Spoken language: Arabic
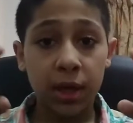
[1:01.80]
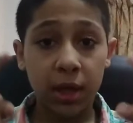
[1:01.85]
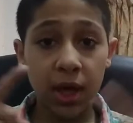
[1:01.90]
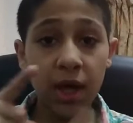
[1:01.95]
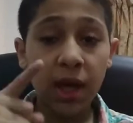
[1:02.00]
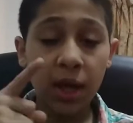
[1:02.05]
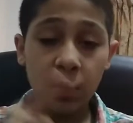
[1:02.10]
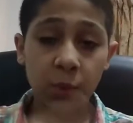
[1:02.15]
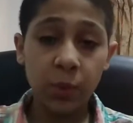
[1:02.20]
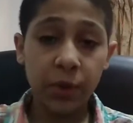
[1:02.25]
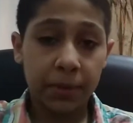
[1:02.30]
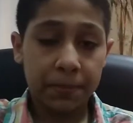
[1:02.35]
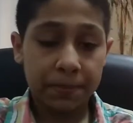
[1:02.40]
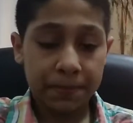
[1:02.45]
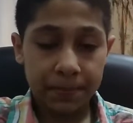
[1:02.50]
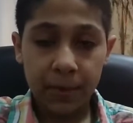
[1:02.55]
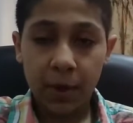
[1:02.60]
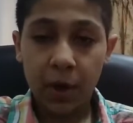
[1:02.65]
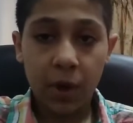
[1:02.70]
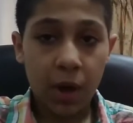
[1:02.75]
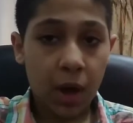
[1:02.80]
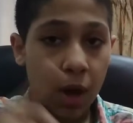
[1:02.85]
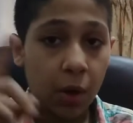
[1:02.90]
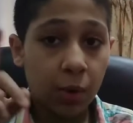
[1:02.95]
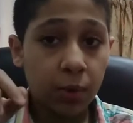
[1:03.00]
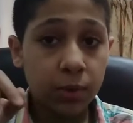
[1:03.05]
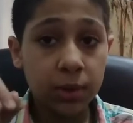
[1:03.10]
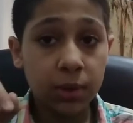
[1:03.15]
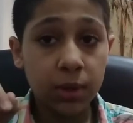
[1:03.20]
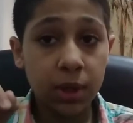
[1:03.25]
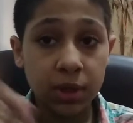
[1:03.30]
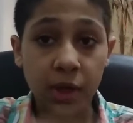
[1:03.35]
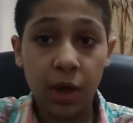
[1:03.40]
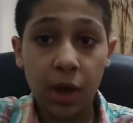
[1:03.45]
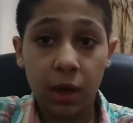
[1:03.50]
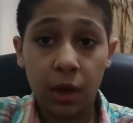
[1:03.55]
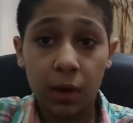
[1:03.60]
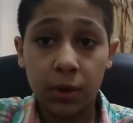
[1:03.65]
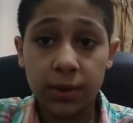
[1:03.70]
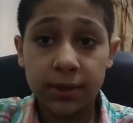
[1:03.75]
يا حلوين او يا
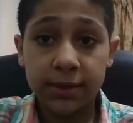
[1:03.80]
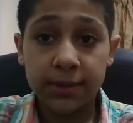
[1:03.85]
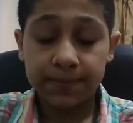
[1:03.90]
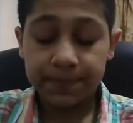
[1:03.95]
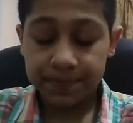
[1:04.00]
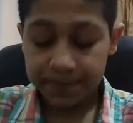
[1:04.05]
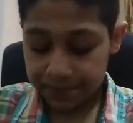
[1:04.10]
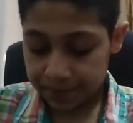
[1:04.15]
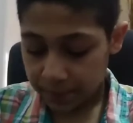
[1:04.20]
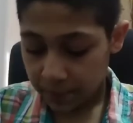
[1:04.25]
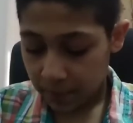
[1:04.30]
تايجرز